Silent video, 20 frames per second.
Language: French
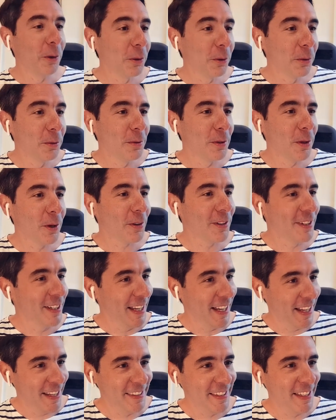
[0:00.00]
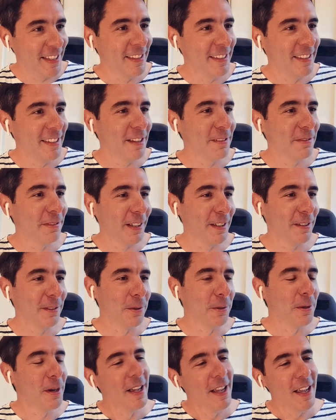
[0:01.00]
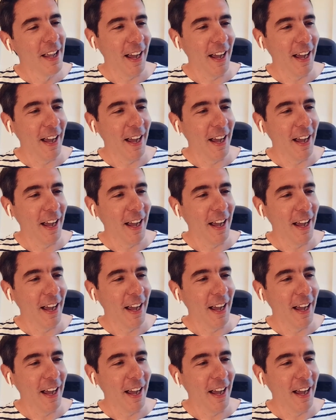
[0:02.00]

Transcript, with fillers: recruteurs chez SNCF Réseau.